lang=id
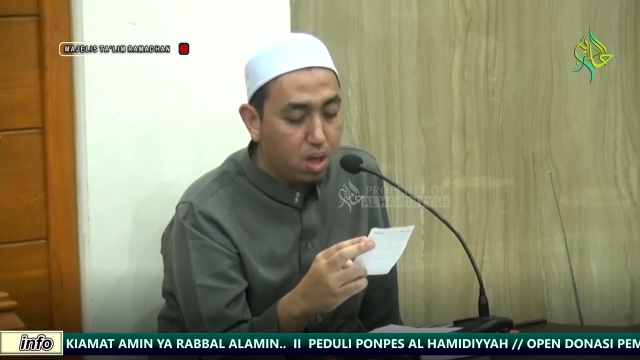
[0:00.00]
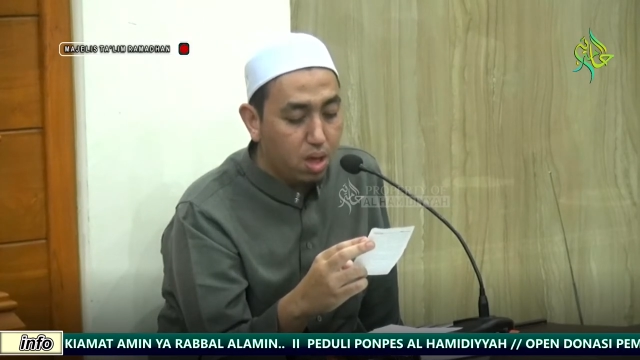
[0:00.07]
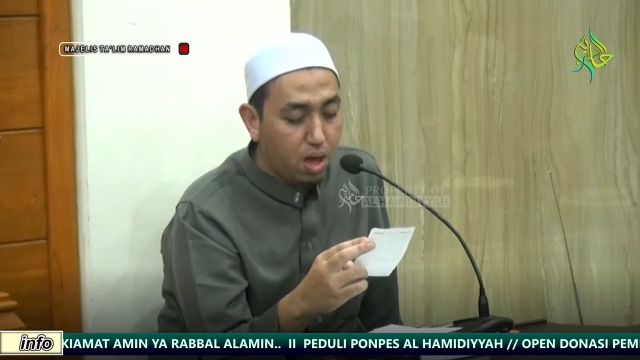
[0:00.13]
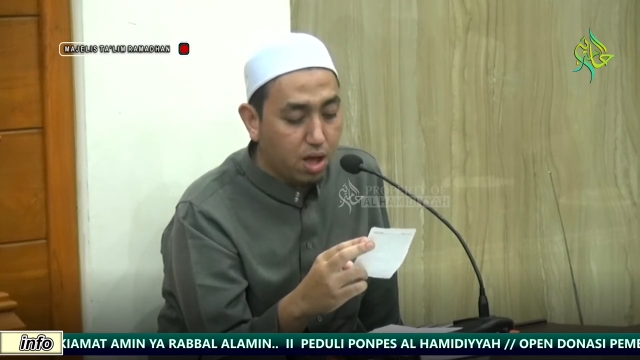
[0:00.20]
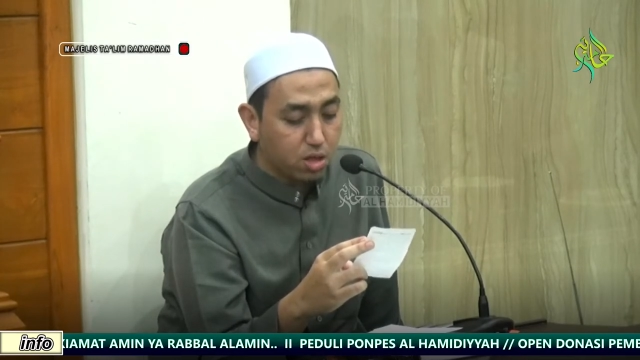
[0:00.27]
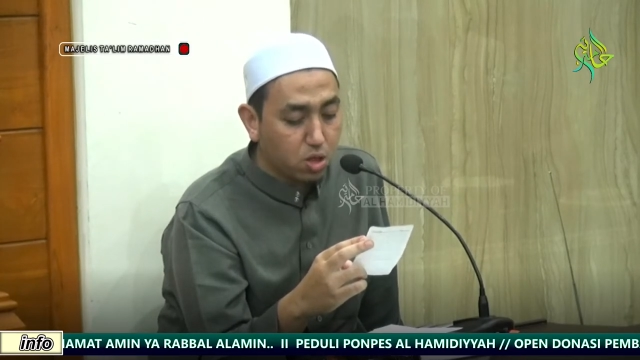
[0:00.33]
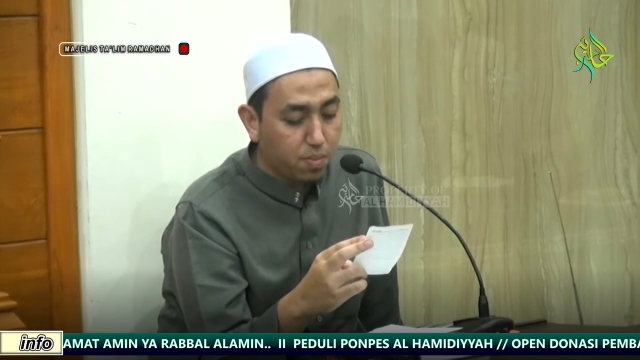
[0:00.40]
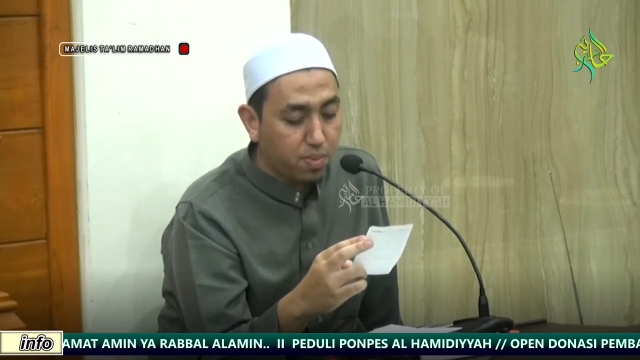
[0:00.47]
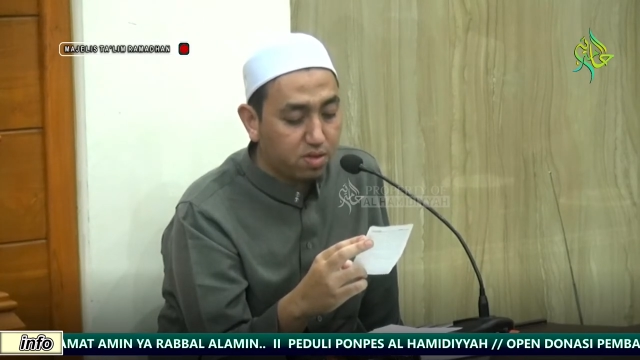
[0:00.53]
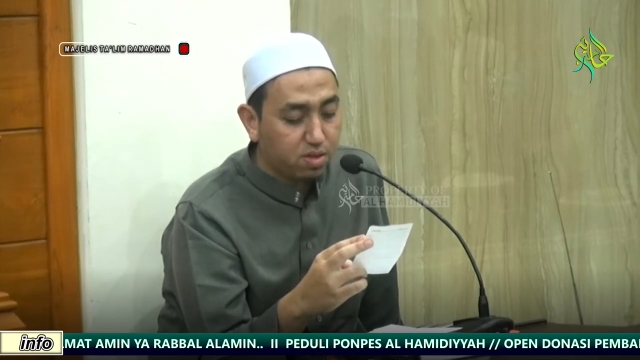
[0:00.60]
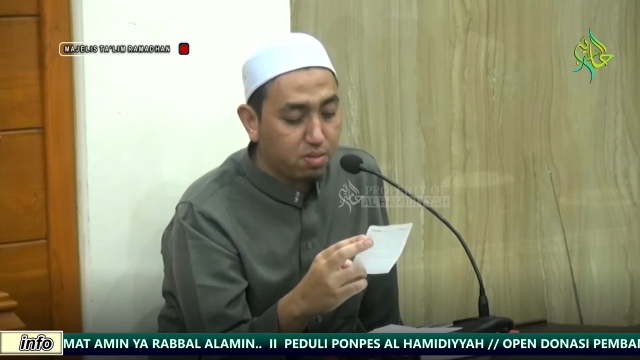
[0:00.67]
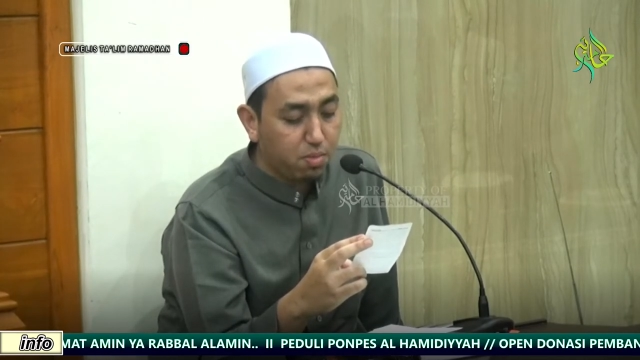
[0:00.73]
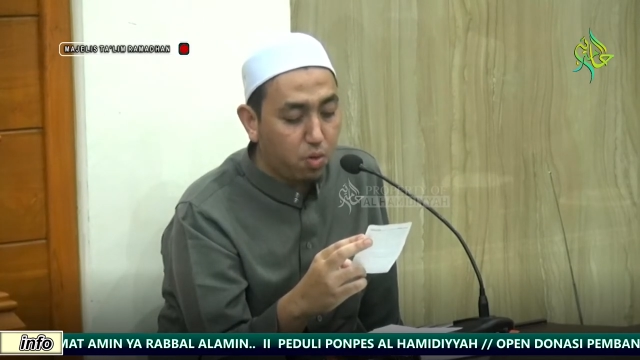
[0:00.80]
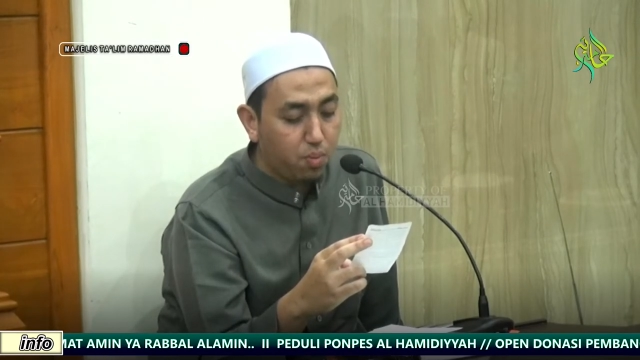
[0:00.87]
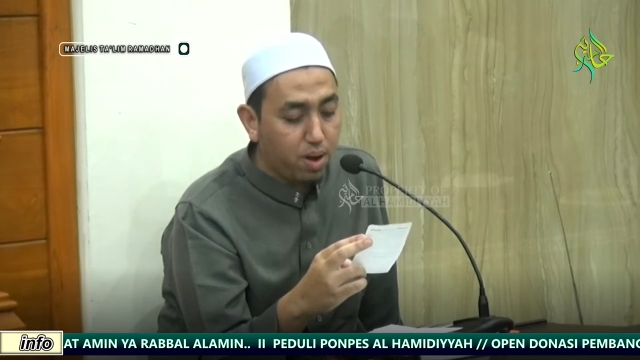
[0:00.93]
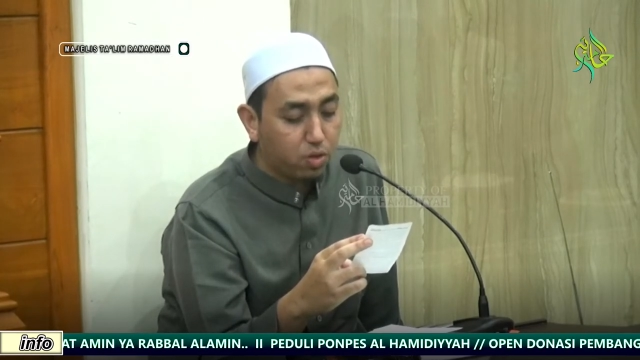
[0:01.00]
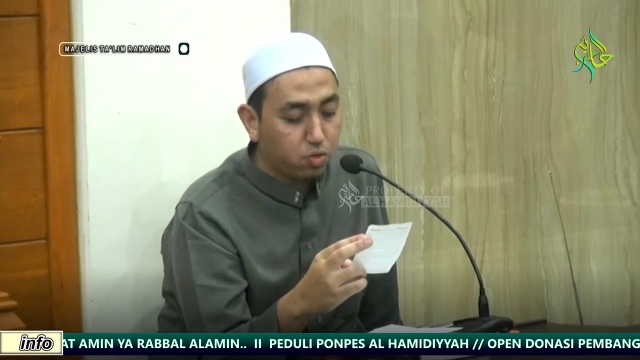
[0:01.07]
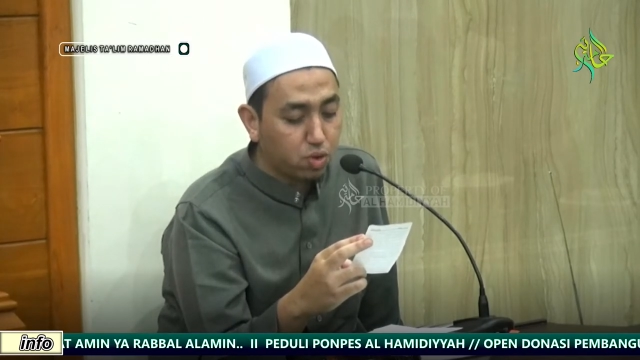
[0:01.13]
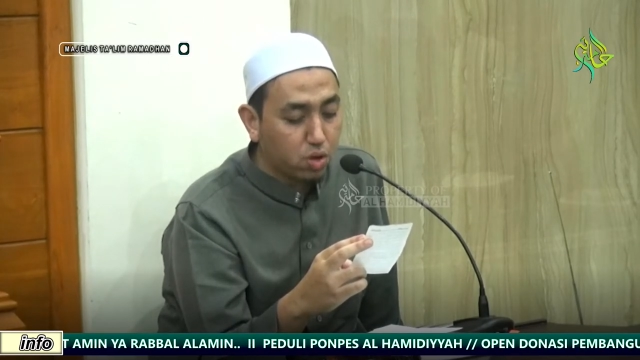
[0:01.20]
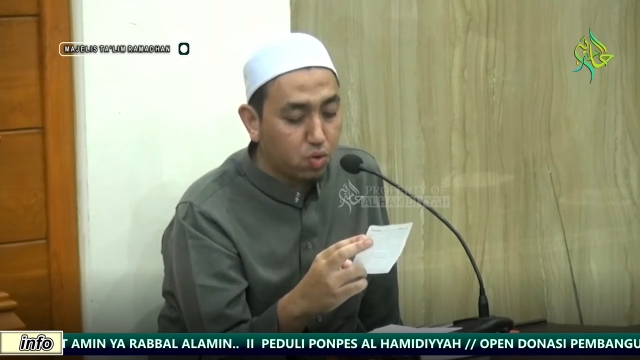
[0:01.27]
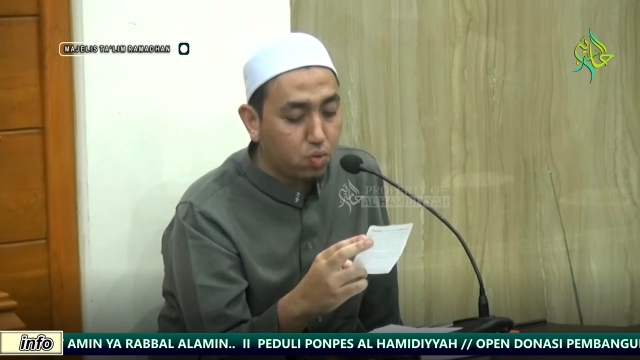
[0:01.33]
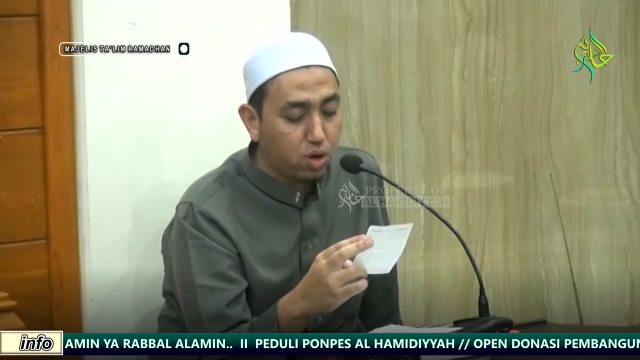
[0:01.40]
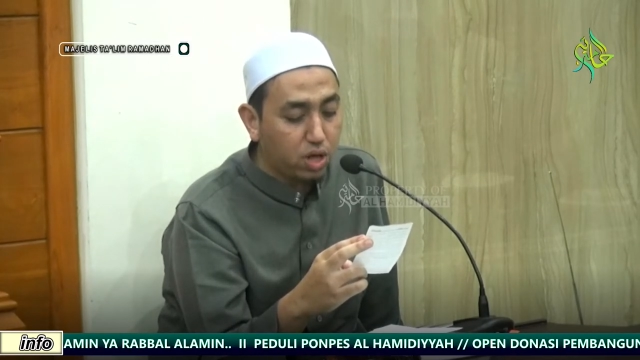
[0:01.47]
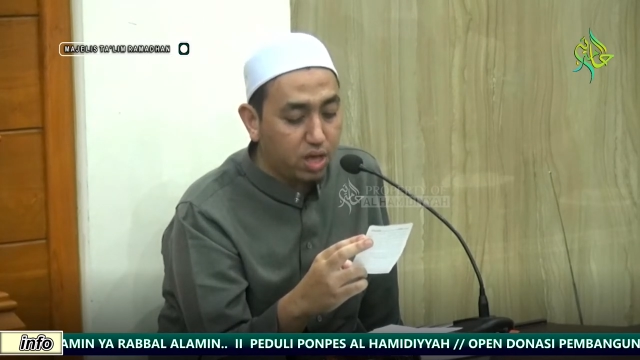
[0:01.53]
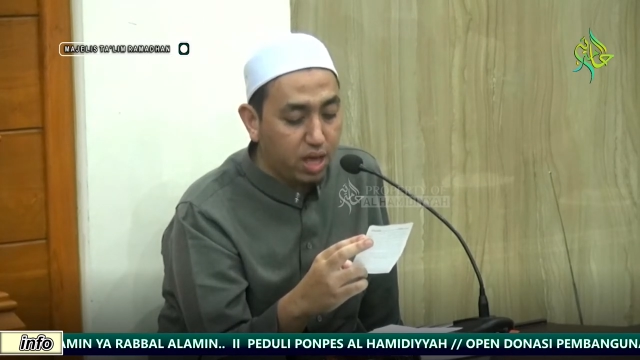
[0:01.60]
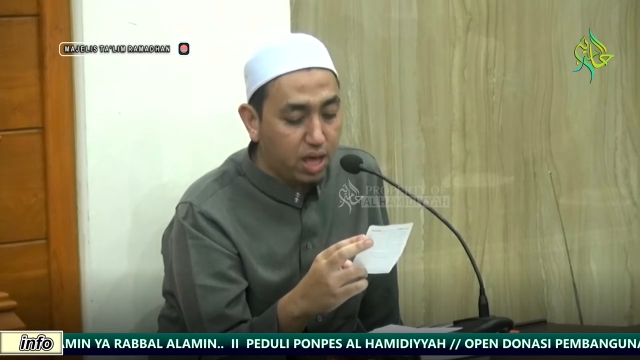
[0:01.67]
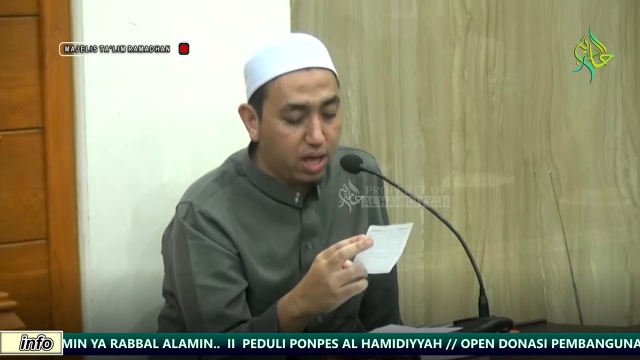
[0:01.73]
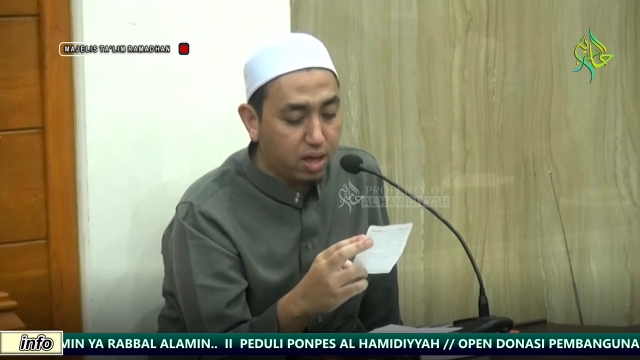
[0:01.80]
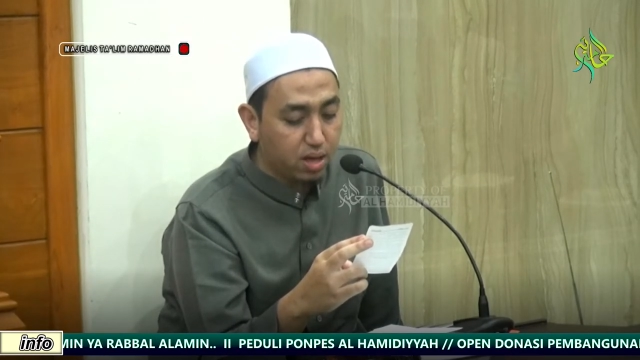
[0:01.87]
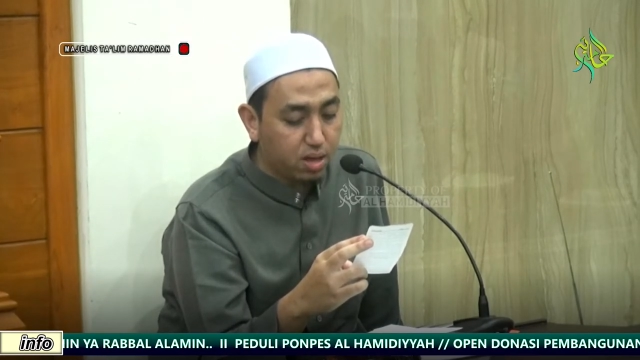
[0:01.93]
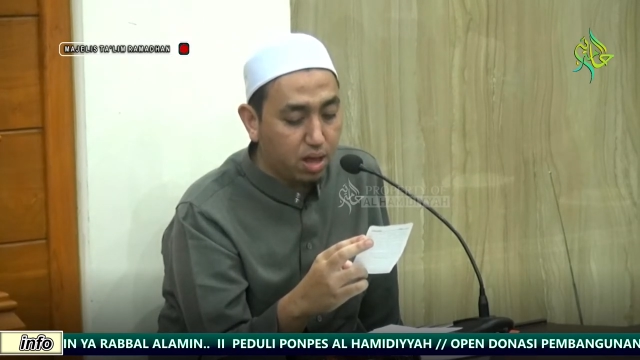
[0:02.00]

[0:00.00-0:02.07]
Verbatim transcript: atau masih mau melanjutkan kuliah